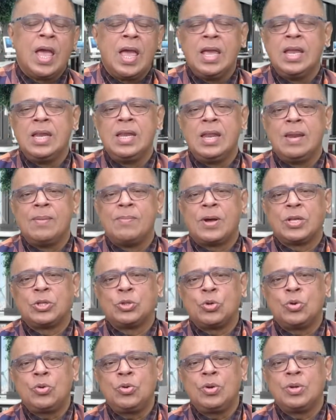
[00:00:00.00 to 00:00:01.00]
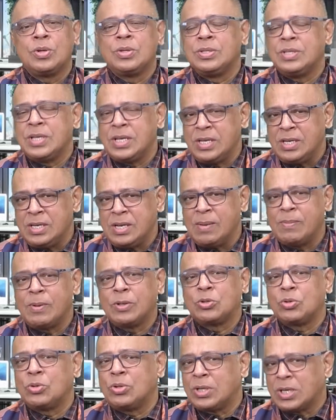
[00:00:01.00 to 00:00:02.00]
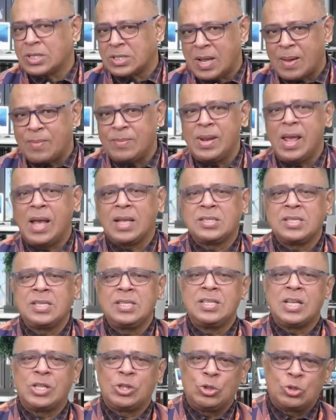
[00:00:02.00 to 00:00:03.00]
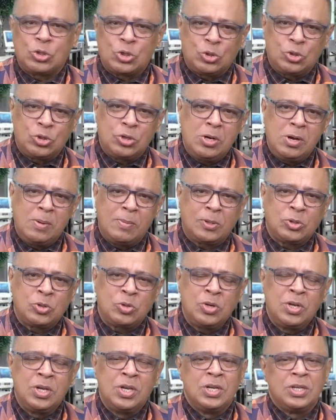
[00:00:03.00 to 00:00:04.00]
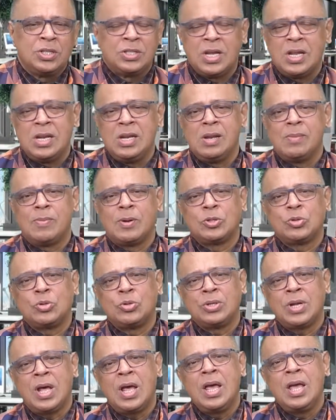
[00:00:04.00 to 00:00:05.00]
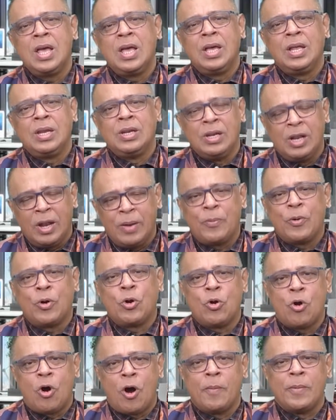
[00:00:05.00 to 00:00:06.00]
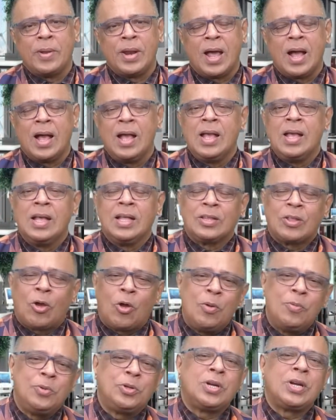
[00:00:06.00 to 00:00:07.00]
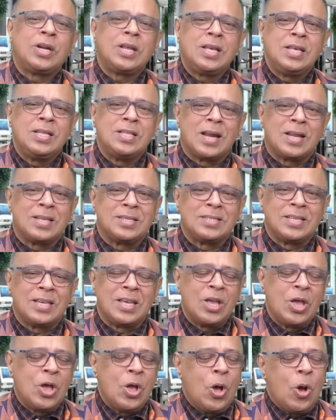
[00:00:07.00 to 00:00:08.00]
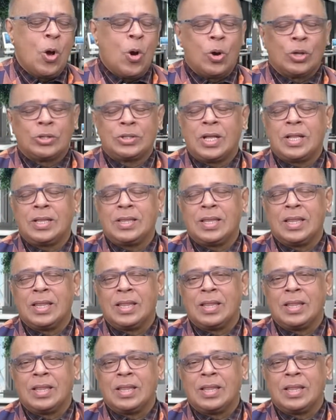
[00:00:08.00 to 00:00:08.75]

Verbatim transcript: এই নির্বাচন যেই নির্বাচনটা সামনে আছে জাতীয় সংসদ নির্বাচন সেই নির্বাচনটা নিরপেক্ষ হবে না তাহলে বিষয়টা কি দাঁড়াচ্ছে অর্থাৎ